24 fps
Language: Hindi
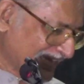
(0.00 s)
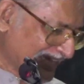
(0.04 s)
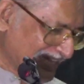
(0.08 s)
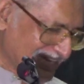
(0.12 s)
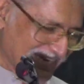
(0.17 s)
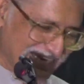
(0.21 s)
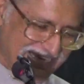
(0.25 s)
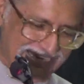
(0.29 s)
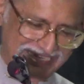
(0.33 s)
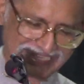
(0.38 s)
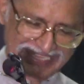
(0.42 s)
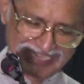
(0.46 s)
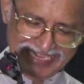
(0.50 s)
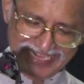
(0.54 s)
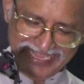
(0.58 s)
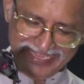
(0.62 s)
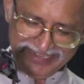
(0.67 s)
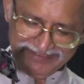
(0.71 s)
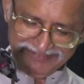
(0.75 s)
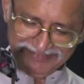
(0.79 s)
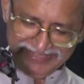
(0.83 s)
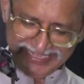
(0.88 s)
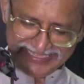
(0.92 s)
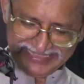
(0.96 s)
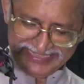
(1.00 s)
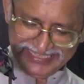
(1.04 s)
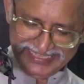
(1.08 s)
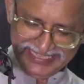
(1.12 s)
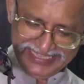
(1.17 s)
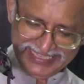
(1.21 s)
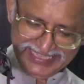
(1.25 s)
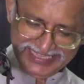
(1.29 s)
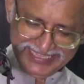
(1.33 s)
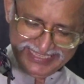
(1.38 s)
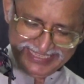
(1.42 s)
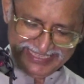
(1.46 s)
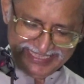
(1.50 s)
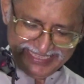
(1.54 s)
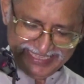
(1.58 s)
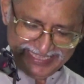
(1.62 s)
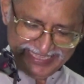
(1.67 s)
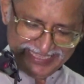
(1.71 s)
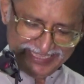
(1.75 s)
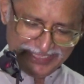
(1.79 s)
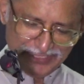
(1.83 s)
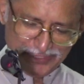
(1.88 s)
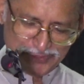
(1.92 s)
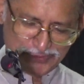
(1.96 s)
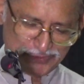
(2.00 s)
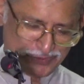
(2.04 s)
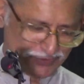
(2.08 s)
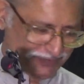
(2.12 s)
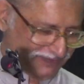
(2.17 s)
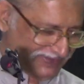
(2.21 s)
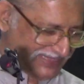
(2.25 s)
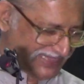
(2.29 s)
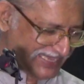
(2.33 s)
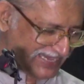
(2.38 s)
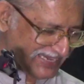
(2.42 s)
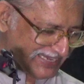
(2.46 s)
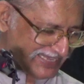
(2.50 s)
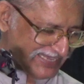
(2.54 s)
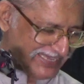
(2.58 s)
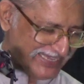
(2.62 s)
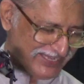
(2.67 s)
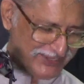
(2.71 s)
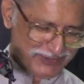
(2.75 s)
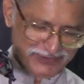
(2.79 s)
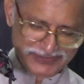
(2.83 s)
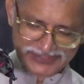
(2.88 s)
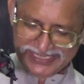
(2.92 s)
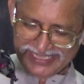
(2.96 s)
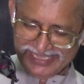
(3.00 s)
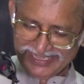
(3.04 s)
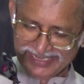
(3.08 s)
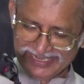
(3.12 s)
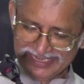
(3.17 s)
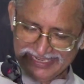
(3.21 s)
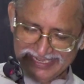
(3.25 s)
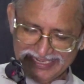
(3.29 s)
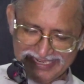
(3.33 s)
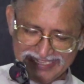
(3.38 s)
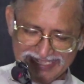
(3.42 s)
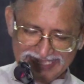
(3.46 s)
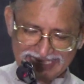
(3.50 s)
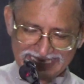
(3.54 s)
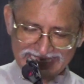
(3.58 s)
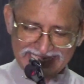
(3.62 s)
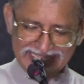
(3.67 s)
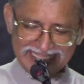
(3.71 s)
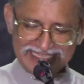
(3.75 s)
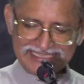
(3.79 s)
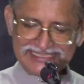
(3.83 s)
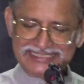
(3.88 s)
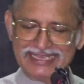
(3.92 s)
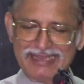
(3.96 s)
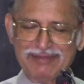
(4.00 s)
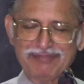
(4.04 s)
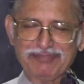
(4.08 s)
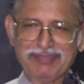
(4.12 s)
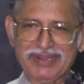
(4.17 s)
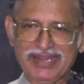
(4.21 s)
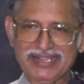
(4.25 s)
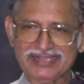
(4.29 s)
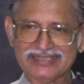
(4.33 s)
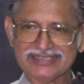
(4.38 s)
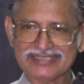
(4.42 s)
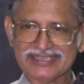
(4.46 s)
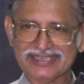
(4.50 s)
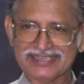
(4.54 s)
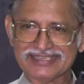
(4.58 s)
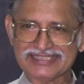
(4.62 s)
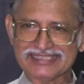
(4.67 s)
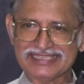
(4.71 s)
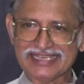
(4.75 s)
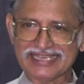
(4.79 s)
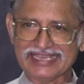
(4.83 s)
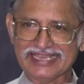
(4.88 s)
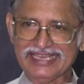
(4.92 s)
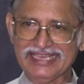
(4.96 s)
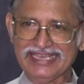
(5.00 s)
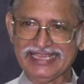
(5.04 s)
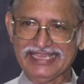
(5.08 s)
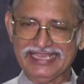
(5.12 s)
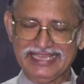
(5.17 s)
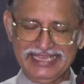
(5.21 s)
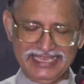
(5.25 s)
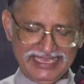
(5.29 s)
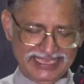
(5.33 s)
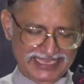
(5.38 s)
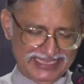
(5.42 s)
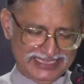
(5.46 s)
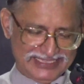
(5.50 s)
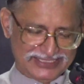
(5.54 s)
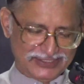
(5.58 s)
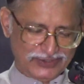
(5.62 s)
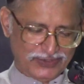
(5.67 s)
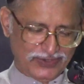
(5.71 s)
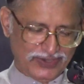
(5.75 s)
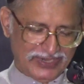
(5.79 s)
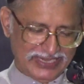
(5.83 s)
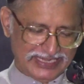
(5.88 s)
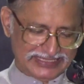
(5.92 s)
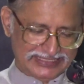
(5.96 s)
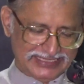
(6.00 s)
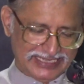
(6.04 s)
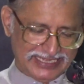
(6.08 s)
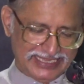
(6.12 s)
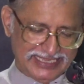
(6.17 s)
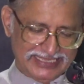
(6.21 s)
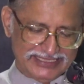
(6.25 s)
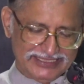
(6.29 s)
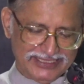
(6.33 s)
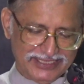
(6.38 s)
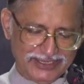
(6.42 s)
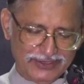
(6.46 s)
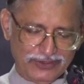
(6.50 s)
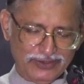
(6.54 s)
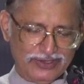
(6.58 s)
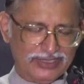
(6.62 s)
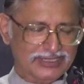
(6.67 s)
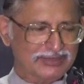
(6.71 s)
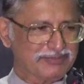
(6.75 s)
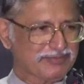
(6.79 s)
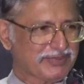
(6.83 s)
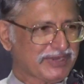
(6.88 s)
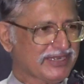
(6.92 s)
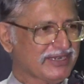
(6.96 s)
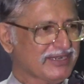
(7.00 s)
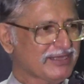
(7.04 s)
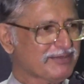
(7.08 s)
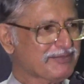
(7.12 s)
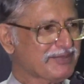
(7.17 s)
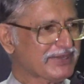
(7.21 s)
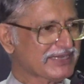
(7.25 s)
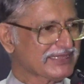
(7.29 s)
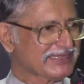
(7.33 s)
लेकिन हर व्यक्ति सुविधा के अनुसार इसका पाठ कर सके इसको हर जगह ज़रूरत पड़ने पर